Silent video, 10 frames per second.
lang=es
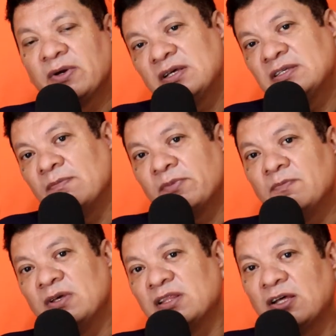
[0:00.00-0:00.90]
Pérez, siempre
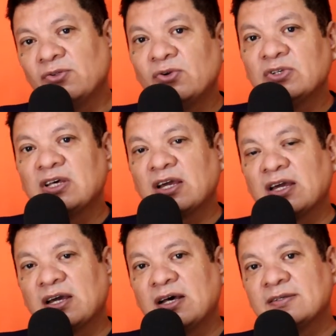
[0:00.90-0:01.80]
invitándolos a que
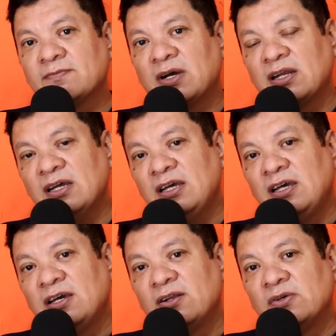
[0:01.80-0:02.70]
cada semana
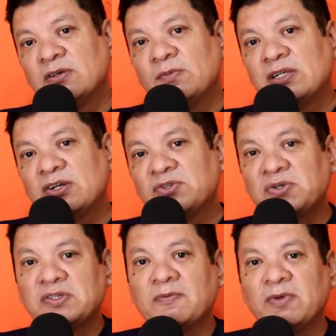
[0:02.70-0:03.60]
nos enviara
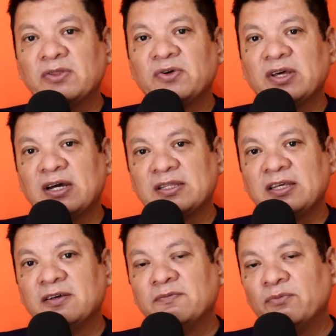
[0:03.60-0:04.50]
nuestro segmento de
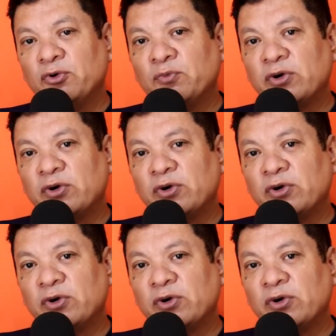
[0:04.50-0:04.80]
arte. Muy